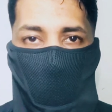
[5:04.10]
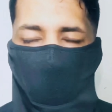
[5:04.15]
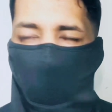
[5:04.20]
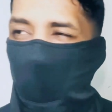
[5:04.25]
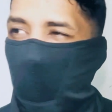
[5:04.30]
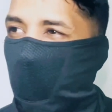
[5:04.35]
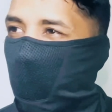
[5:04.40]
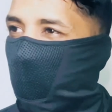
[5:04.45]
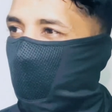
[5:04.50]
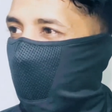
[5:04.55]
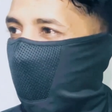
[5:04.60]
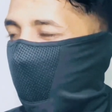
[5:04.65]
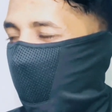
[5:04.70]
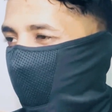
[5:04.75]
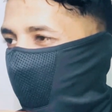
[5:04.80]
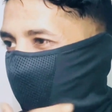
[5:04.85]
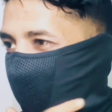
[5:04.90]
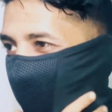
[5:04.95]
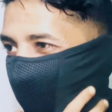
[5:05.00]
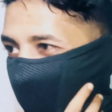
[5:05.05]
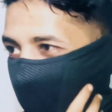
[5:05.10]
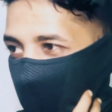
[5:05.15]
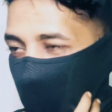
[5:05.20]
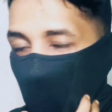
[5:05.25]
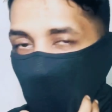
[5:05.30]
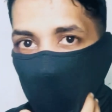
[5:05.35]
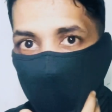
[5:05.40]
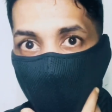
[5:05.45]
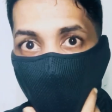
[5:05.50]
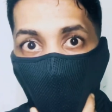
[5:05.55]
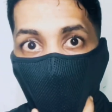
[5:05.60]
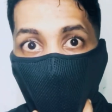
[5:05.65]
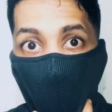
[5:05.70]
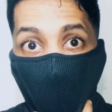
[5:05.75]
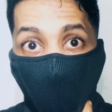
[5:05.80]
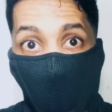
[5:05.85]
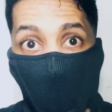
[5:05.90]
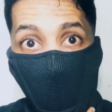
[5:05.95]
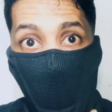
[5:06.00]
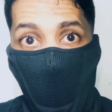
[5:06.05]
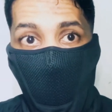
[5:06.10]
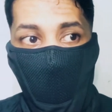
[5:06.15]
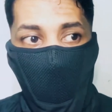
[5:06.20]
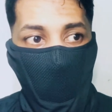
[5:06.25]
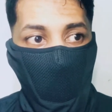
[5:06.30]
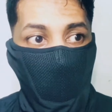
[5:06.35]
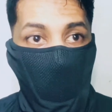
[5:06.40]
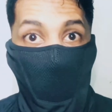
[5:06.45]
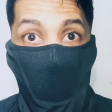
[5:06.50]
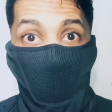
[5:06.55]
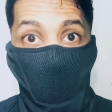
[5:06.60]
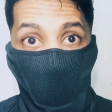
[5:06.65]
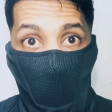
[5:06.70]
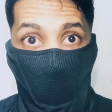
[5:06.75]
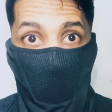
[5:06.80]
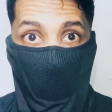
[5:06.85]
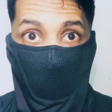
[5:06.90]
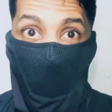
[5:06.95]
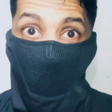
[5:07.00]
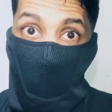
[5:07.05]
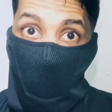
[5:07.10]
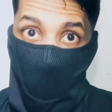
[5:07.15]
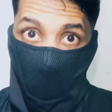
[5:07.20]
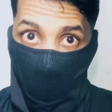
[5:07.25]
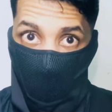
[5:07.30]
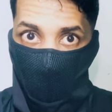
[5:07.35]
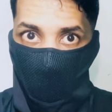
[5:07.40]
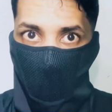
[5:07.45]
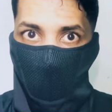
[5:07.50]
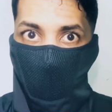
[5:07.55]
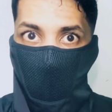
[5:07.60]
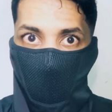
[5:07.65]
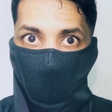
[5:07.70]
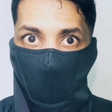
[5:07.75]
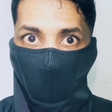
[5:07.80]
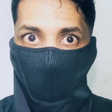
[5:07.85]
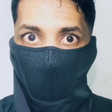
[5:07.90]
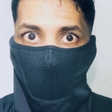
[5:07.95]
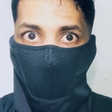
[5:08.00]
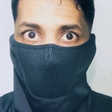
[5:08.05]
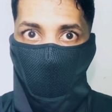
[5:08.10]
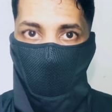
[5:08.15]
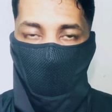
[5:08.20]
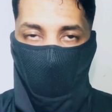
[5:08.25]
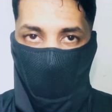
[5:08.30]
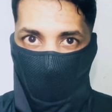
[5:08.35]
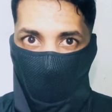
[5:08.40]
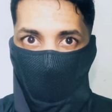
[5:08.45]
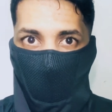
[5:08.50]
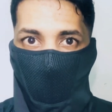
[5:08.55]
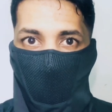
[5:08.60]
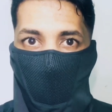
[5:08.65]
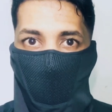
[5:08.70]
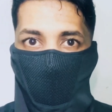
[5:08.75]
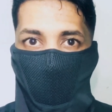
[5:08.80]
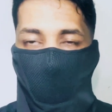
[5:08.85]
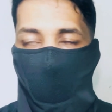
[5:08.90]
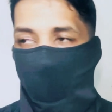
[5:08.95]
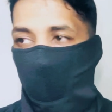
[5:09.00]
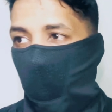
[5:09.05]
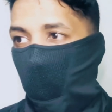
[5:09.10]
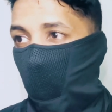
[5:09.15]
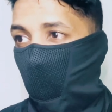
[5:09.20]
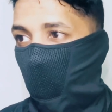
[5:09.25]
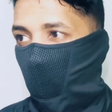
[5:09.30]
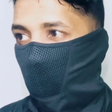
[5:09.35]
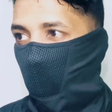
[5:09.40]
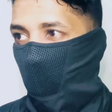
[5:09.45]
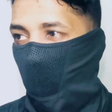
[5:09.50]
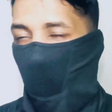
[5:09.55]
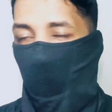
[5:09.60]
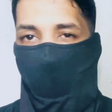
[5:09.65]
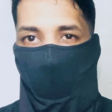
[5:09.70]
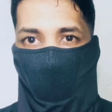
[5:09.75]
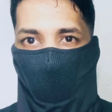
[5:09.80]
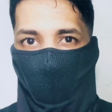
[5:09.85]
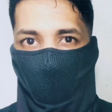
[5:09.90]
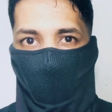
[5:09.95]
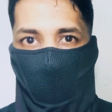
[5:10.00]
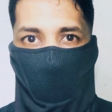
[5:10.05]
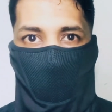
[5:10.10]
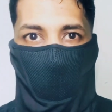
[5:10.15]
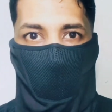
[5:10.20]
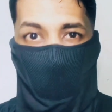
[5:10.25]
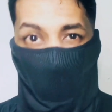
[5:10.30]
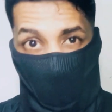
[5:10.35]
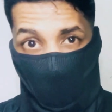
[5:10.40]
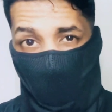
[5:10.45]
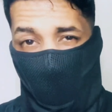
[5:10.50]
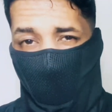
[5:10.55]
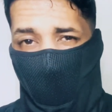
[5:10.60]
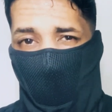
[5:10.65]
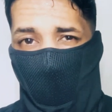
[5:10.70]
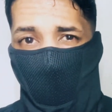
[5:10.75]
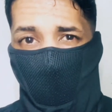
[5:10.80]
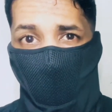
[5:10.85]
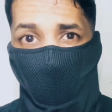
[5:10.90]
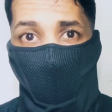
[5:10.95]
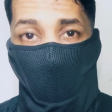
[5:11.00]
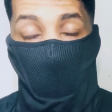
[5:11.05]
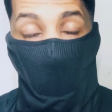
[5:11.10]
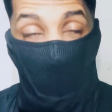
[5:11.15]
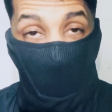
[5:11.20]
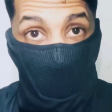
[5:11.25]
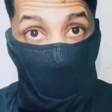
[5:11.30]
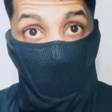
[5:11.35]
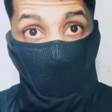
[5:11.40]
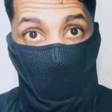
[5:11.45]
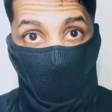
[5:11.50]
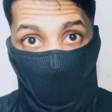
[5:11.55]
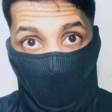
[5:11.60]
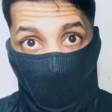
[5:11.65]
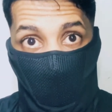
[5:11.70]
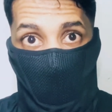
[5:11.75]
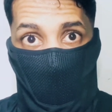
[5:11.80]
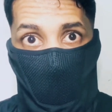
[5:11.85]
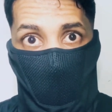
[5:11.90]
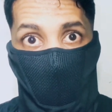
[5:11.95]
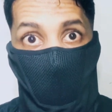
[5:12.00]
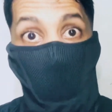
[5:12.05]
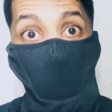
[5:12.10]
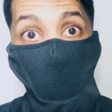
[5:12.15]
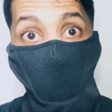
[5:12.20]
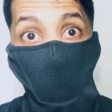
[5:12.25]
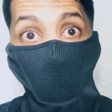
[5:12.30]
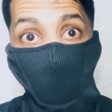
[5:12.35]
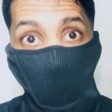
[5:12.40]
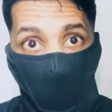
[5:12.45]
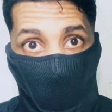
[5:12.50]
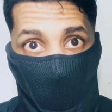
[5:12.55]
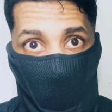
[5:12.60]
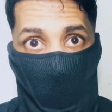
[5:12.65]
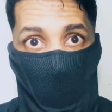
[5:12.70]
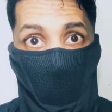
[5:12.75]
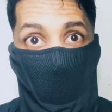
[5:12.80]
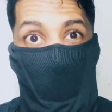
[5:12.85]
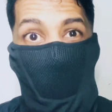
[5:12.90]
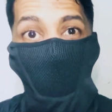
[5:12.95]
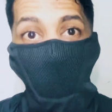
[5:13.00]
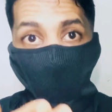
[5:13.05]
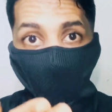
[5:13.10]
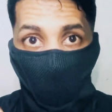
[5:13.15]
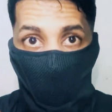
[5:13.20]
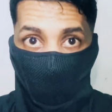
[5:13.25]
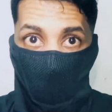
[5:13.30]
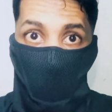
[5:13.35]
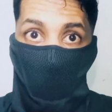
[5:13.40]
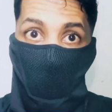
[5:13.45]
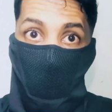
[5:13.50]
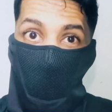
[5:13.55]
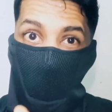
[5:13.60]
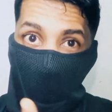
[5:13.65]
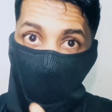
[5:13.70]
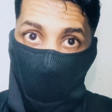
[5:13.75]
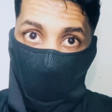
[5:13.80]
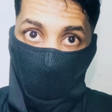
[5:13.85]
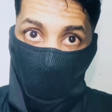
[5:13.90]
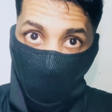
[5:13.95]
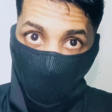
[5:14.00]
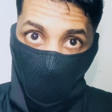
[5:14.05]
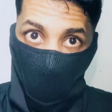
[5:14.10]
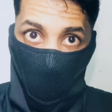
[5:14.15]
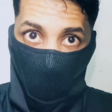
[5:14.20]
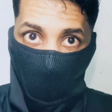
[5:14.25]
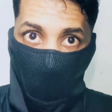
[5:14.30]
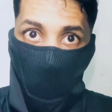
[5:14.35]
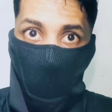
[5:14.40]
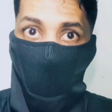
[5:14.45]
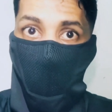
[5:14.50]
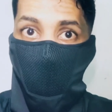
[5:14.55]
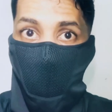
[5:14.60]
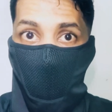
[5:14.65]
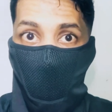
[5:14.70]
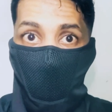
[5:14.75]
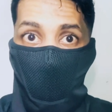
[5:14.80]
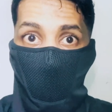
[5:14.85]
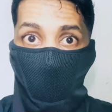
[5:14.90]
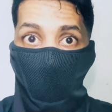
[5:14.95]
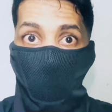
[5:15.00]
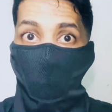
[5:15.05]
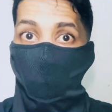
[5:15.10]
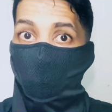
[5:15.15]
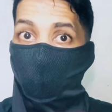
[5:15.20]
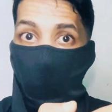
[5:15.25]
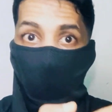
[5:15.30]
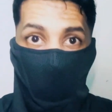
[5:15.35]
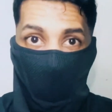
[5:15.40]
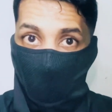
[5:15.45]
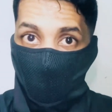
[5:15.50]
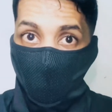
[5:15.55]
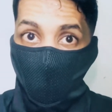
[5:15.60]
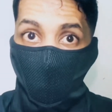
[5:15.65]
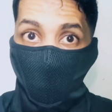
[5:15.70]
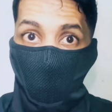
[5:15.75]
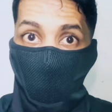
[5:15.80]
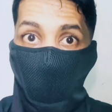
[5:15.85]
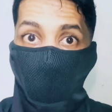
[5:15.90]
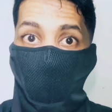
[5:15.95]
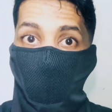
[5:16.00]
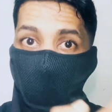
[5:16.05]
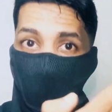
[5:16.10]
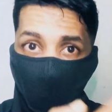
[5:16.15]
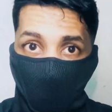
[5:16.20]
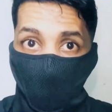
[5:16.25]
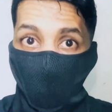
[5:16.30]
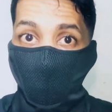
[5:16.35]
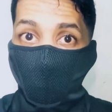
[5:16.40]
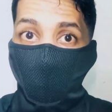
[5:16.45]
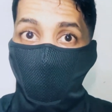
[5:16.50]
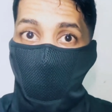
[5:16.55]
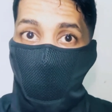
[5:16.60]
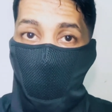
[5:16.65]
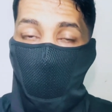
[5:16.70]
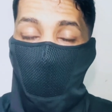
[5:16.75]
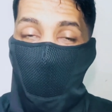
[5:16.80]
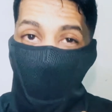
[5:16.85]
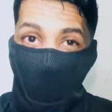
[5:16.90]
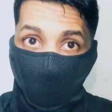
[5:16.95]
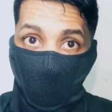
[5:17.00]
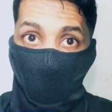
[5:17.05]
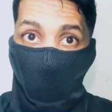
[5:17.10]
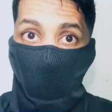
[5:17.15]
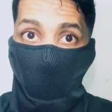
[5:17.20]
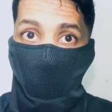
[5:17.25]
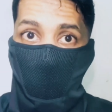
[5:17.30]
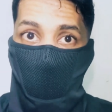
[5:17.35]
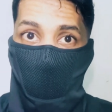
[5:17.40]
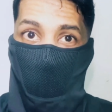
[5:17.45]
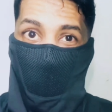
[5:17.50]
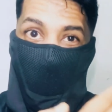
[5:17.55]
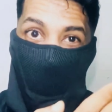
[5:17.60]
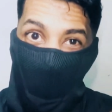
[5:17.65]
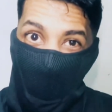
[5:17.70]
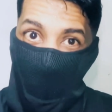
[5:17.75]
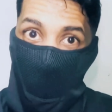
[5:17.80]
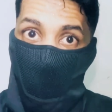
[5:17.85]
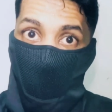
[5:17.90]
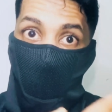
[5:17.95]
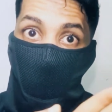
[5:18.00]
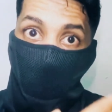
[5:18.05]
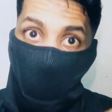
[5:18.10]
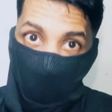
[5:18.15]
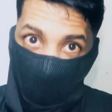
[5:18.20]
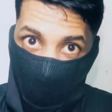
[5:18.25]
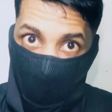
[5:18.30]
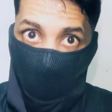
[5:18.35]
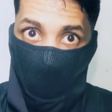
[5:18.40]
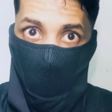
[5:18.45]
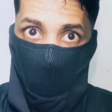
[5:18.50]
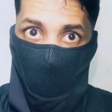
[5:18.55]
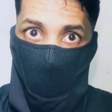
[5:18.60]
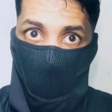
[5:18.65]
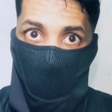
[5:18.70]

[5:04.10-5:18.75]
ما ننساها هيك ساعة شعوا فيديوهات رجالة دخلت نقر المسيد باركة عند دبيز سنادرة وذا البطش اللي عاد لهم نقر مسيد بيت مولانا دخلوا عليهم نقر بيت مولانا المسيد وبطوهم وفسخوا لهم لباسهم نقر المسيد